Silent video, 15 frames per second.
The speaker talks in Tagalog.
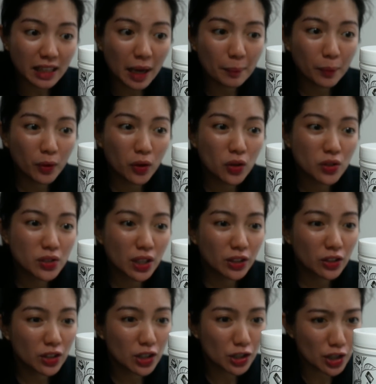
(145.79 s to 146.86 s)
tapos
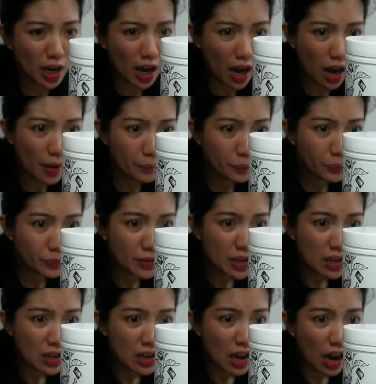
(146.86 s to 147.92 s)
ano na siya,
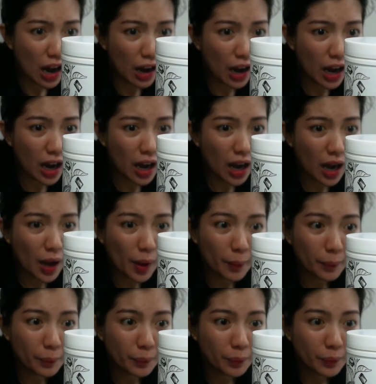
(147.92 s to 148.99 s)

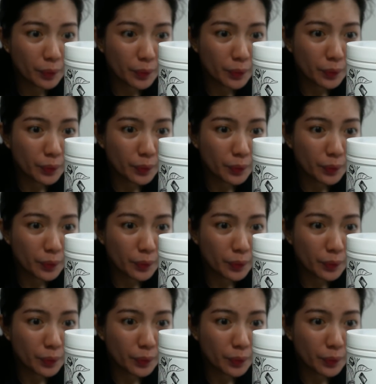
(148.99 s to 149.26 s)
um,